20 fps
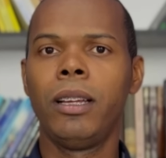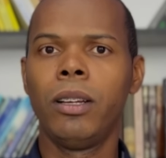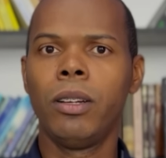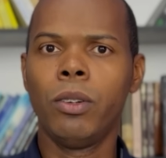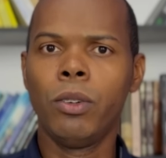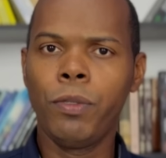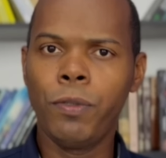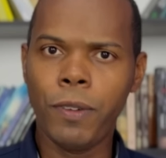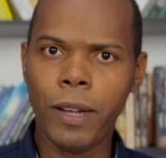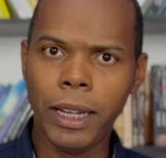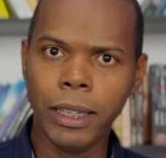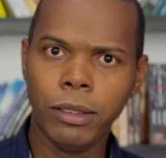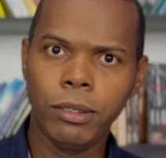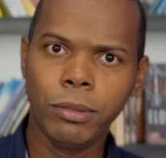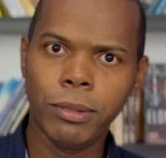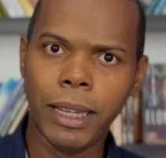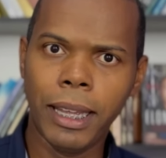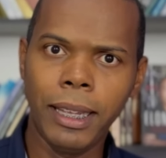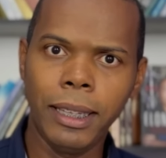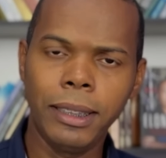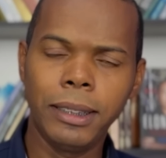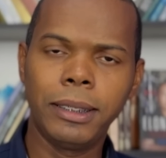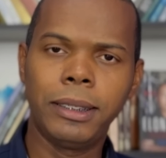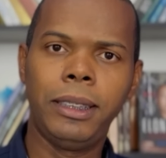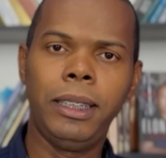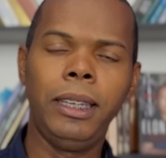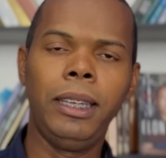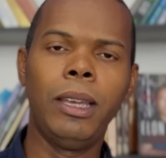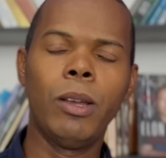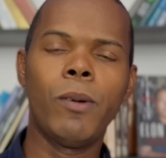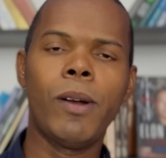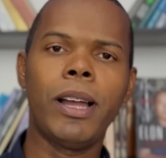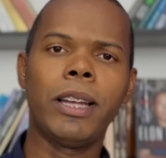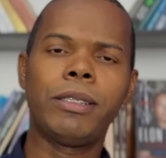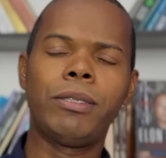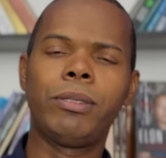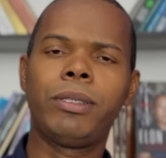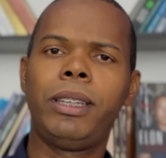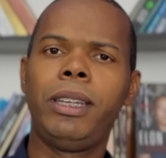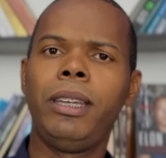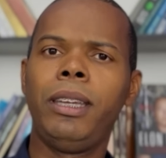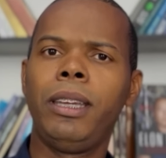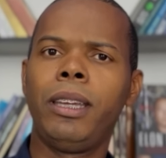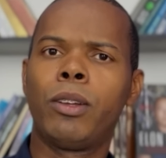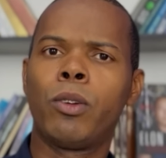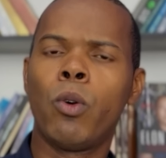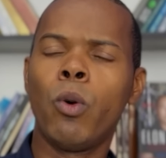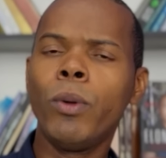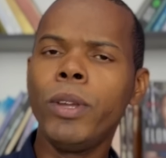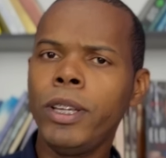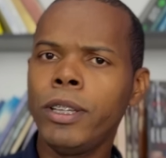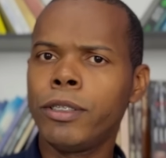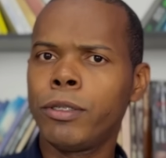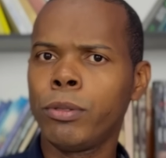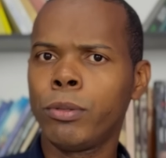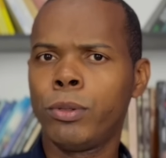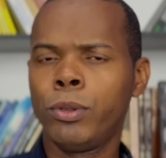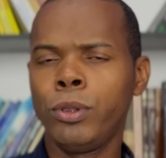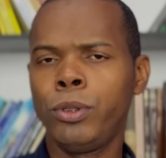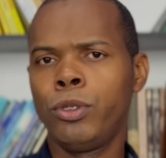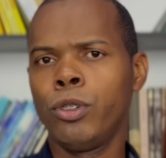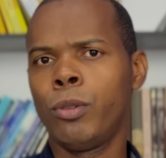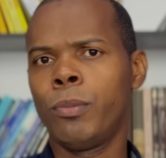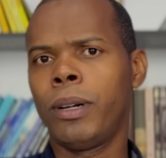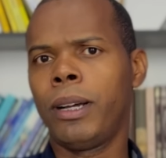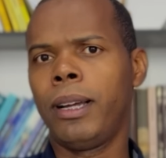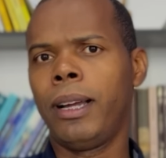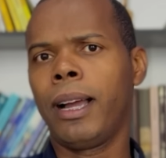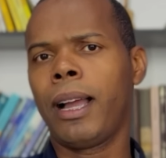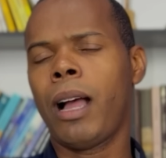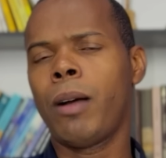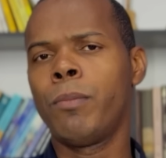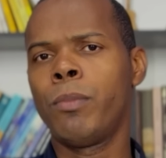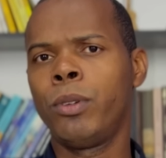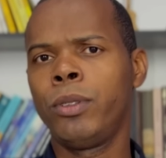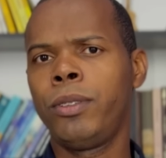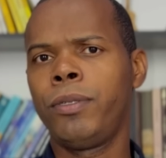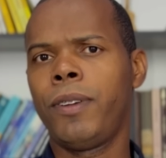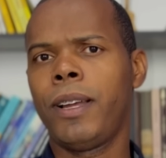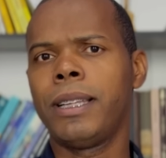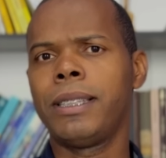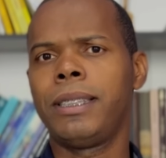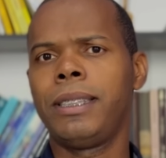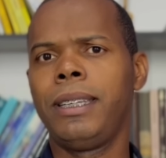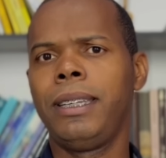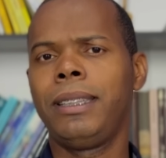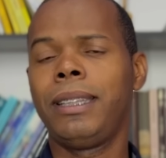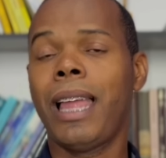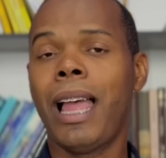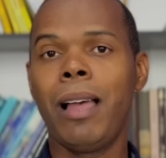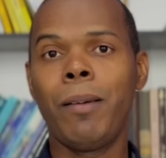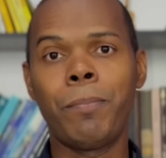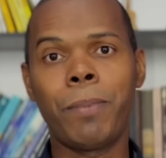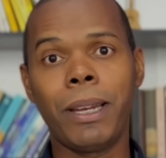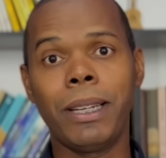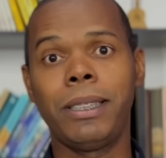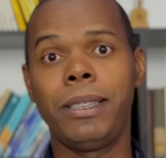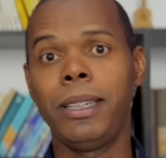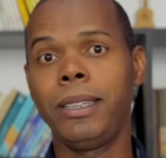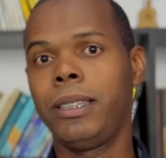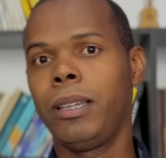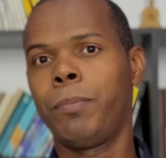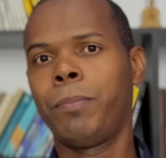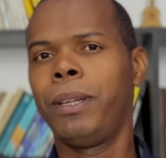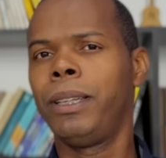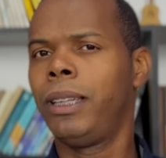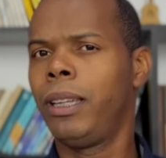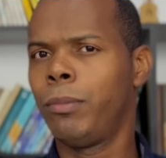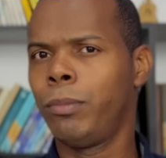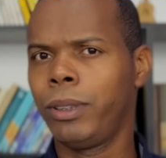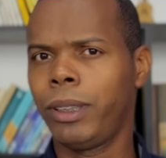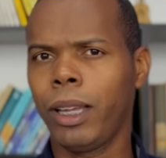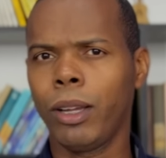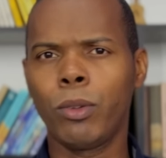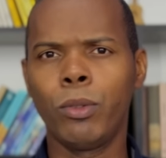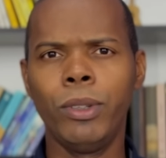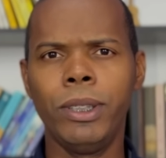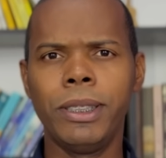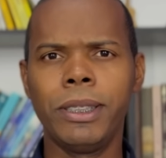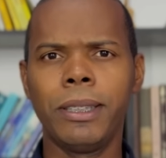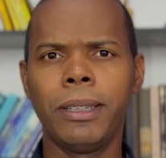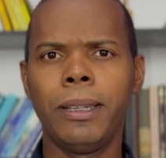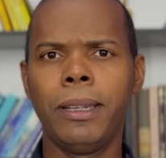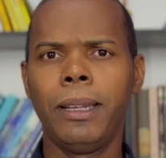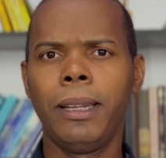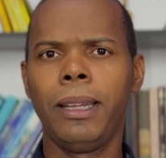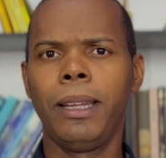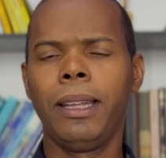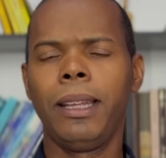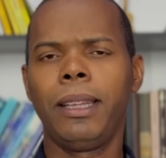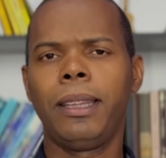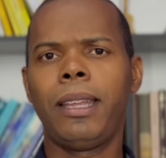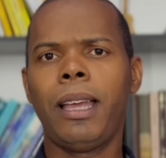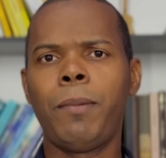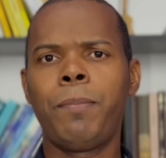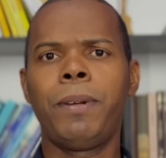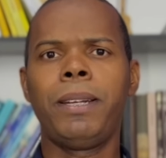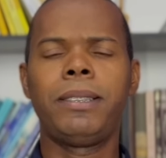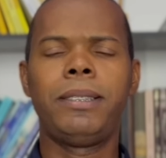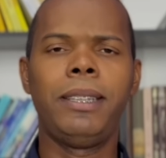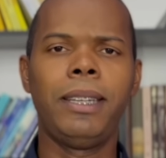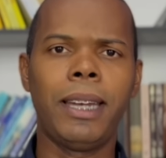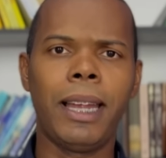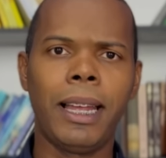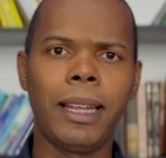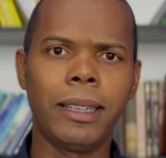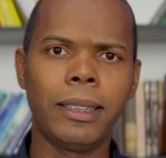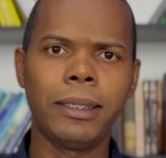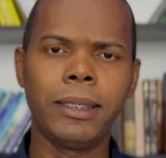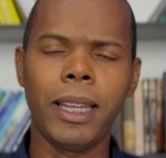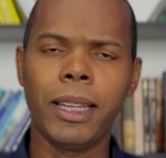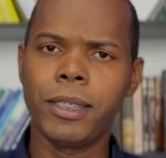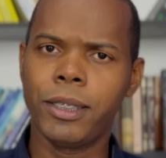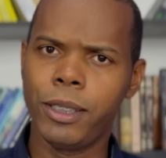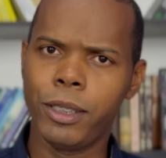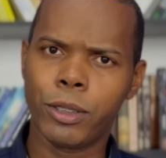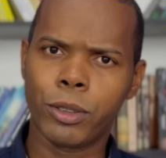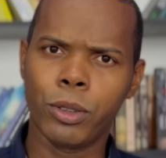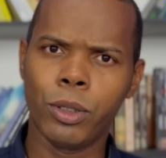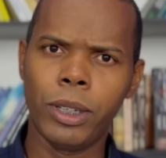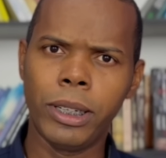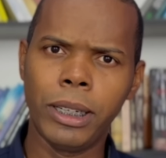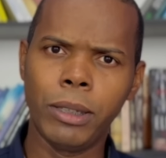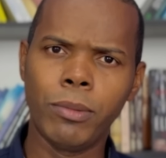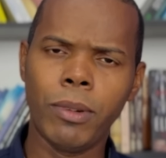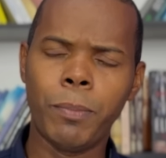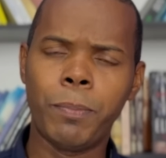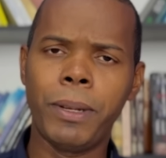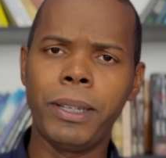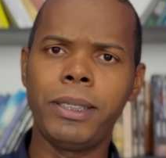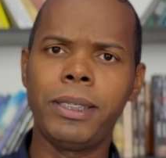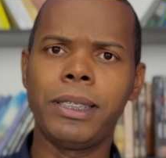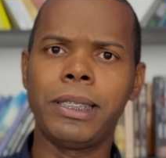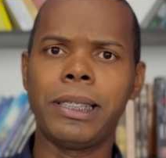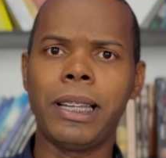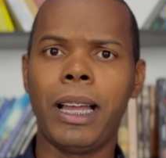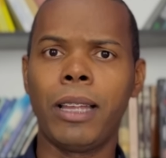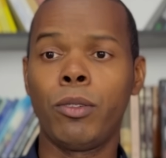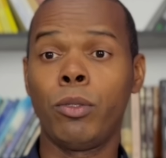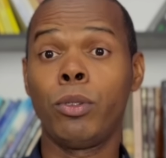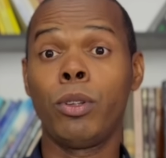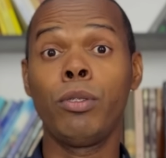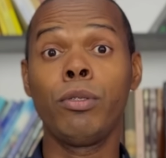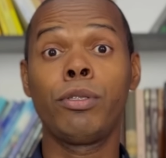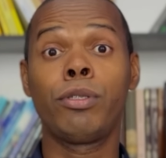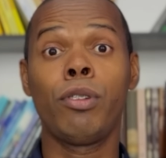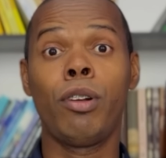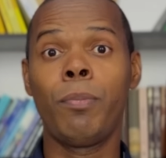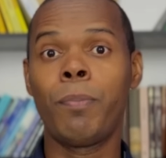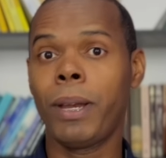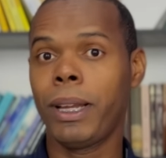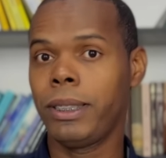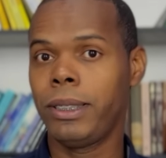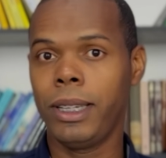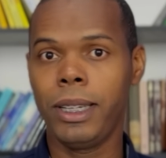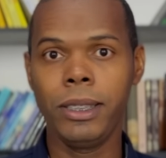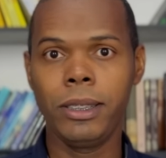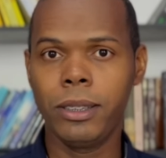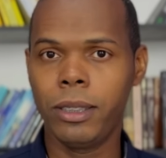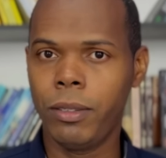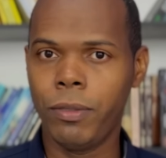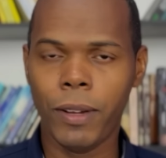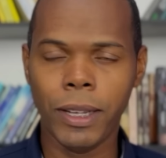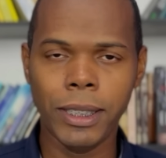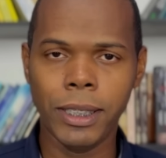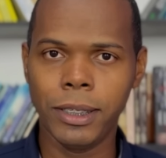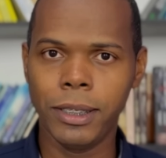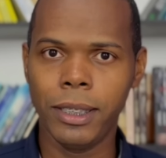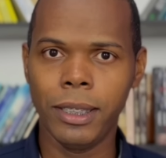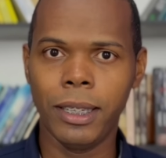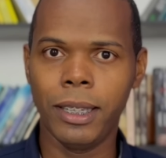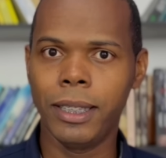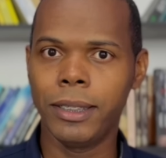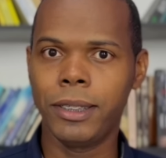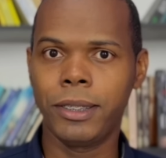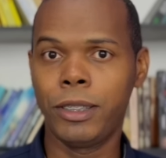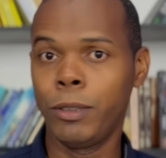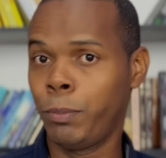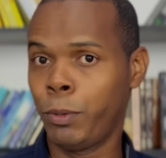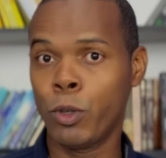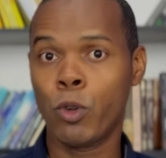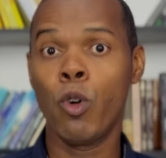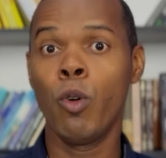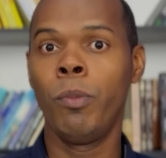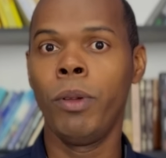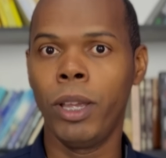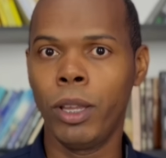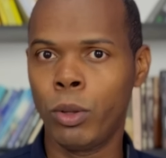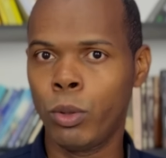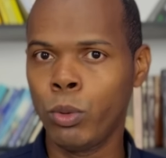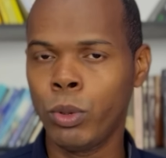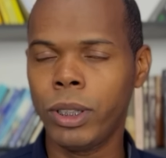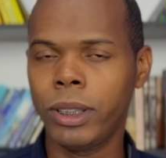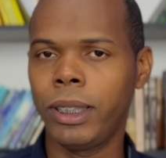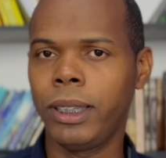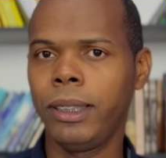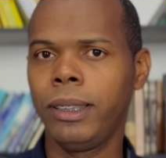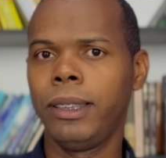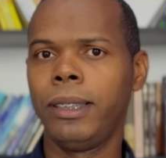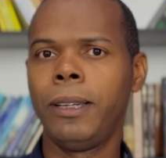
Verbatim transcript: O fato é que eu acho que com isso que o idioma acabou de fazer, dá para a gente aprender muita coisa dá para tirar dessa história um aprendizado não só para gente que faz essa, esse tipo de cobertura, né?